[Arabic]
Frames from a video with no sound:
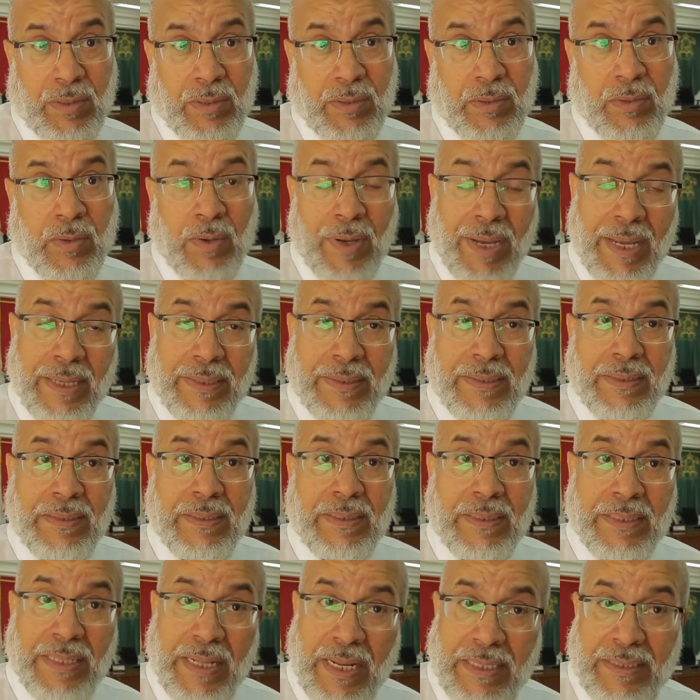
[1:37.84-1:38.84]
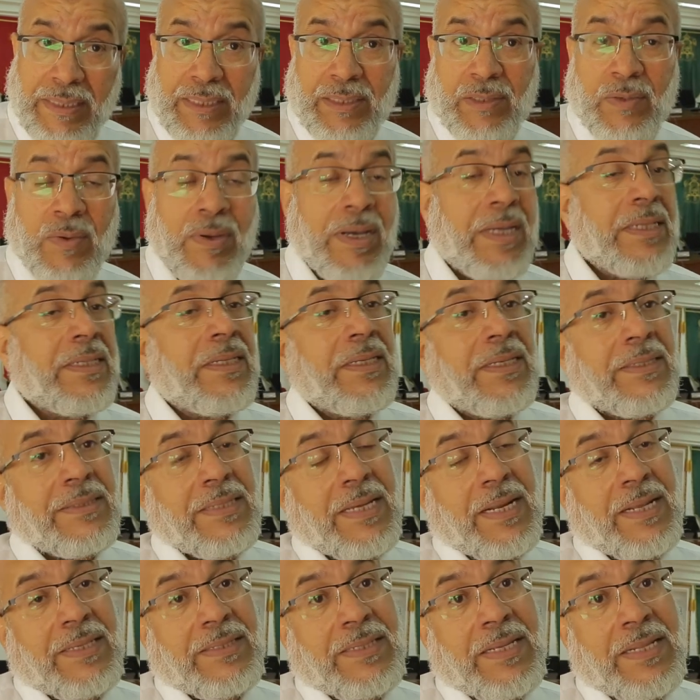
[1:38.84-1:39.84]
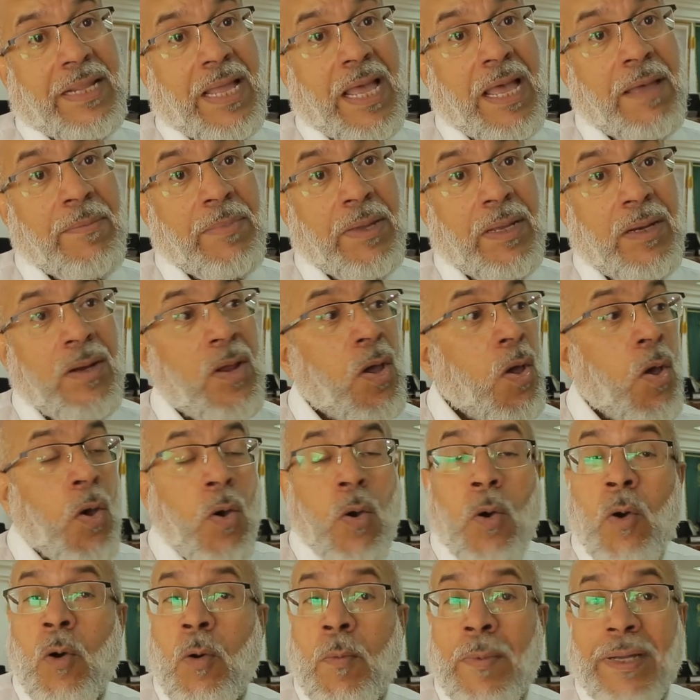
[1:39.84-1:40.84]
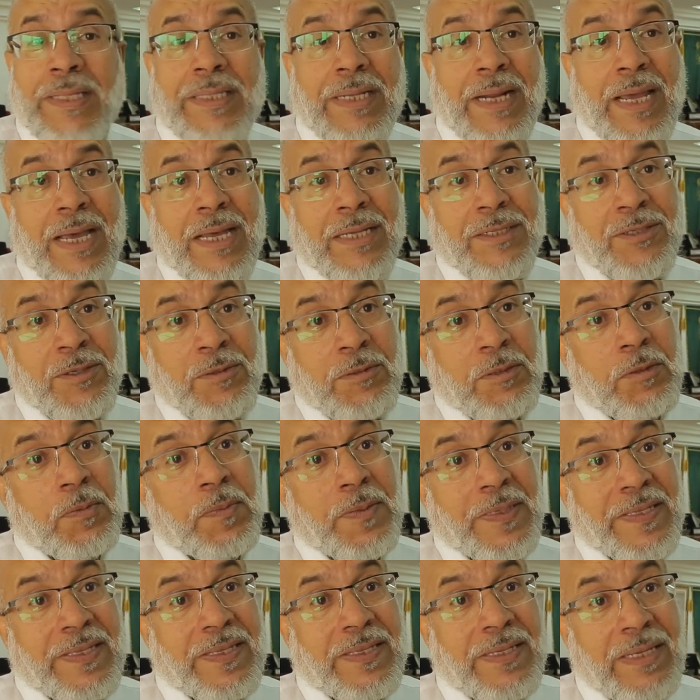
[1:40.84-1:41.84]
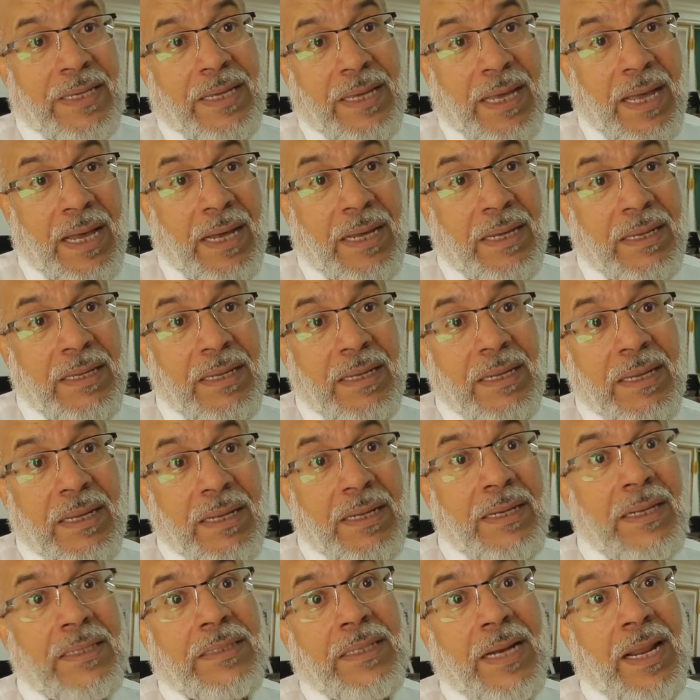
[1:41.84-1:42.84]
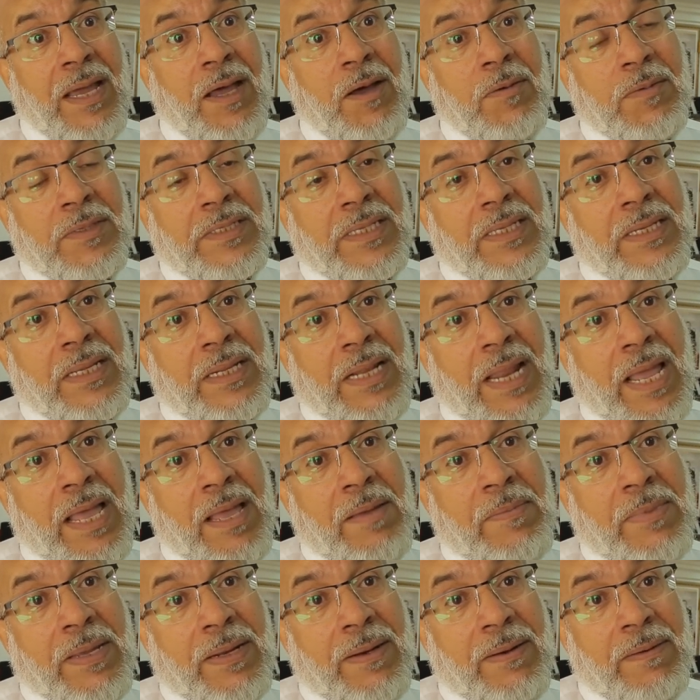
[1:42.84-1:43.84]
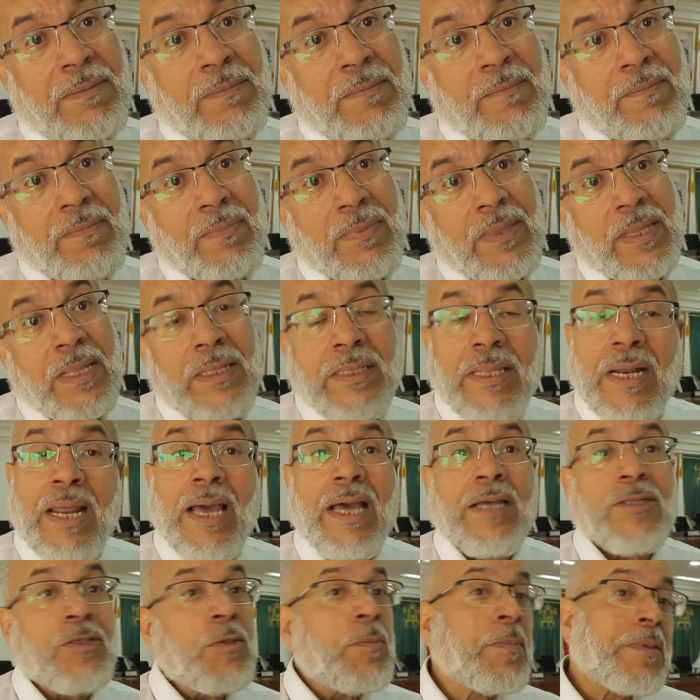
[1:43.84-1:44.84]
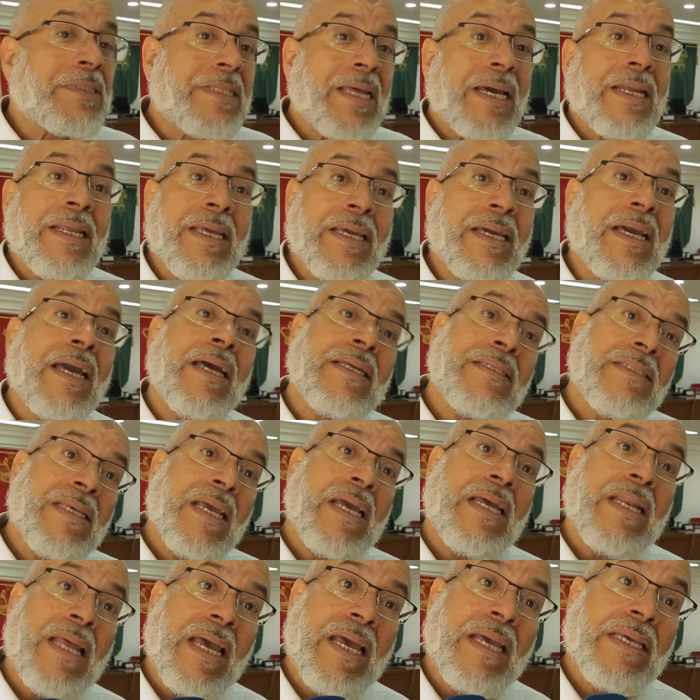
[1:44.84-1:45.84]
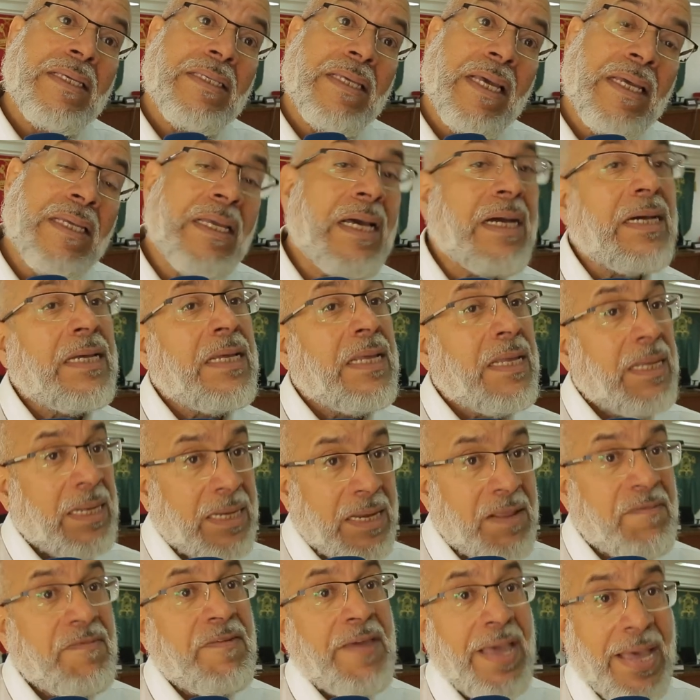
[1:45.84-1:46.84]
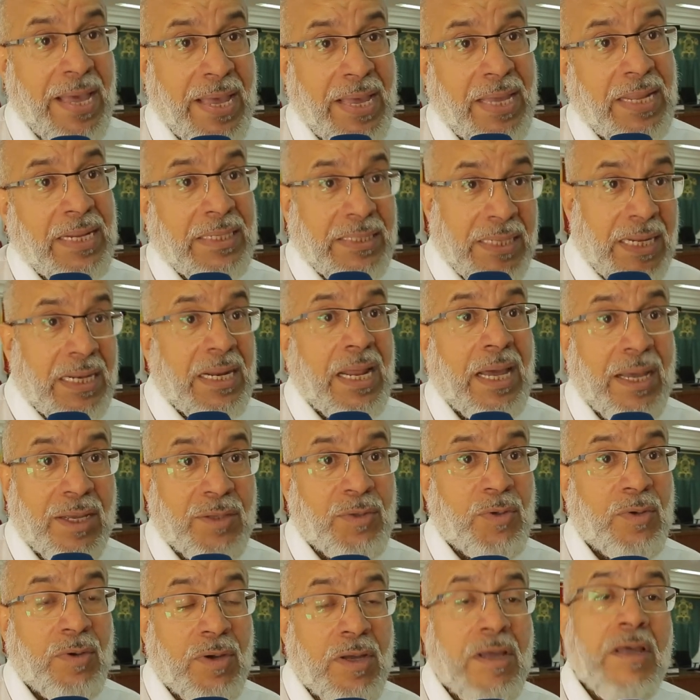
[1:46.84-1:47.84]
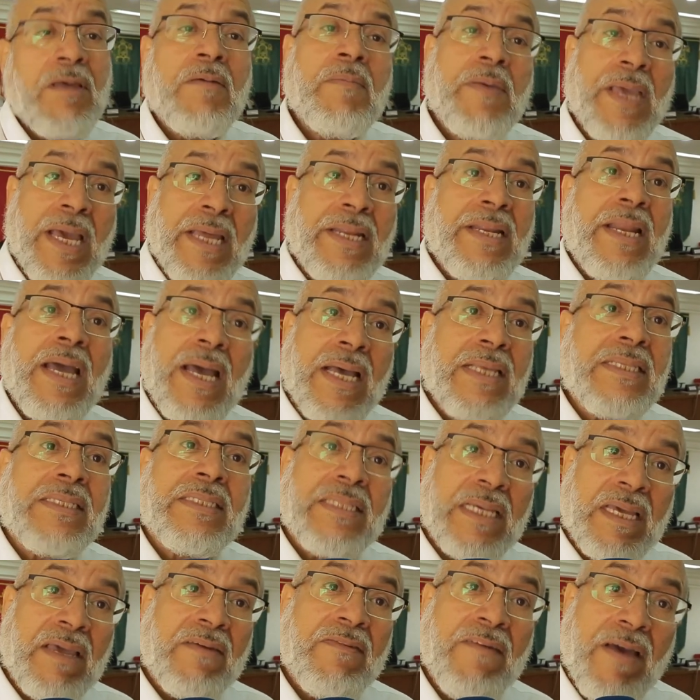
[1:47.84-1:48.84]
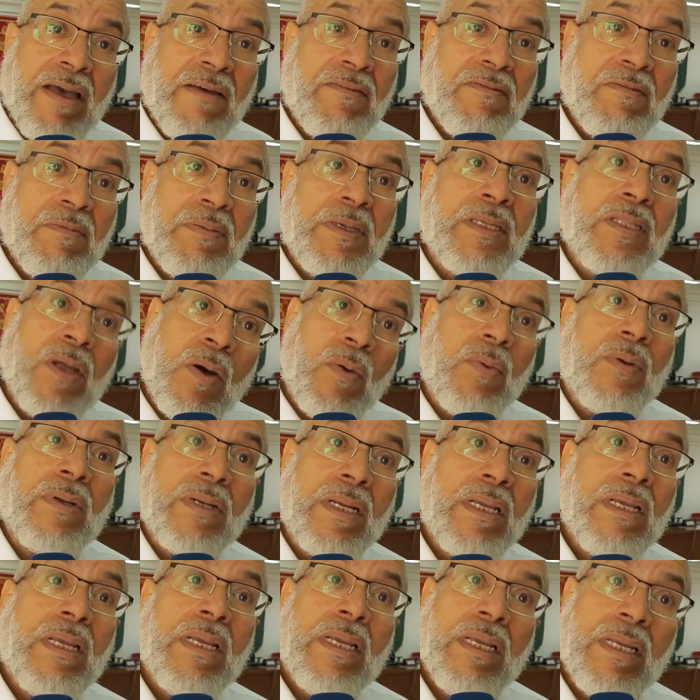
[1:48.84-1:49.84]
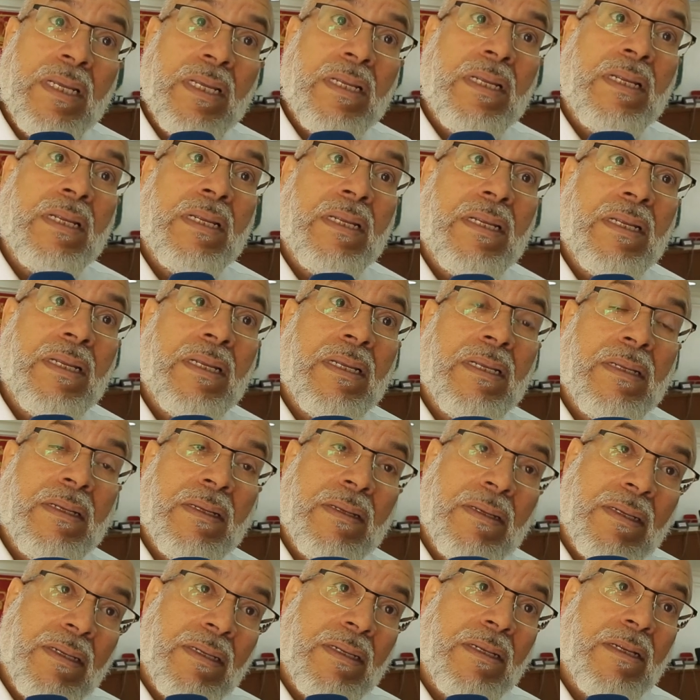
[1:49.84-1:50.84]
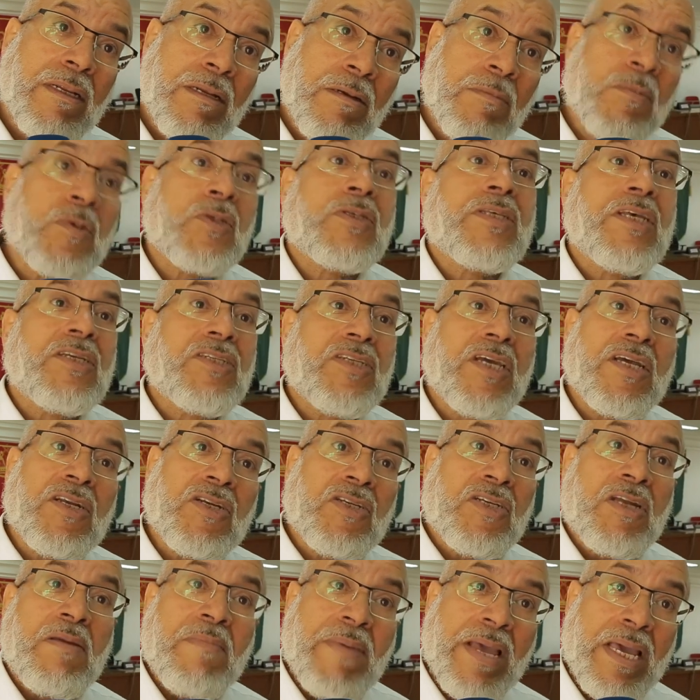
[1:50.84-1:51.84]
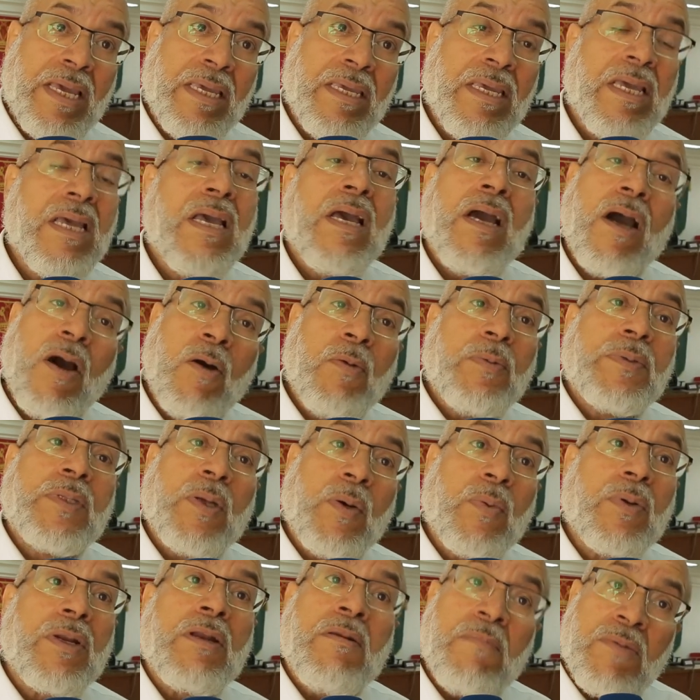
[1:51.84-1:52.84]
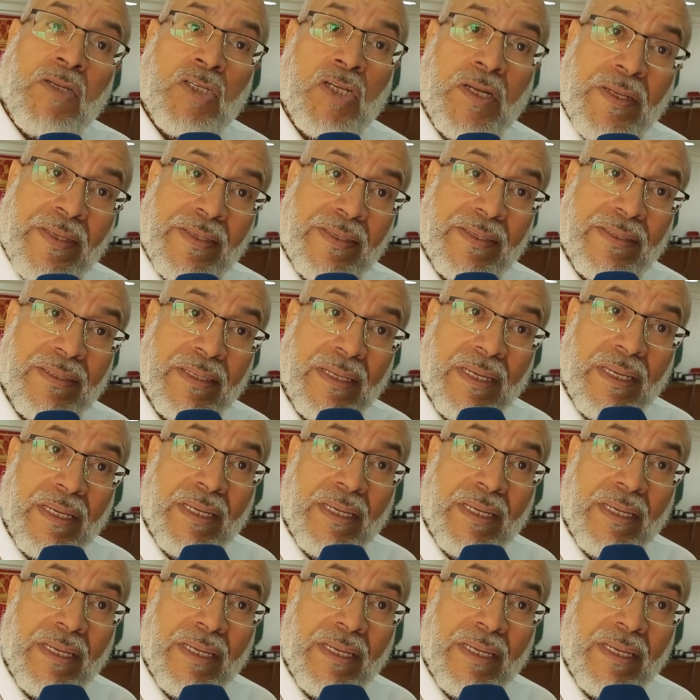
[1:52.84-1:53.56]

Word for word: النقاط ثلاثه النقاط اللي اقترح السيد العامل وما طرحاتهمش بالصيغه اللي طرحهم السيد العامل طرحاتهم بالطريقه ديالها هي اللي فيها احنا تلاحظوا بانها استخفاف بدور آه، المستشار الجماعي او بدور المجلس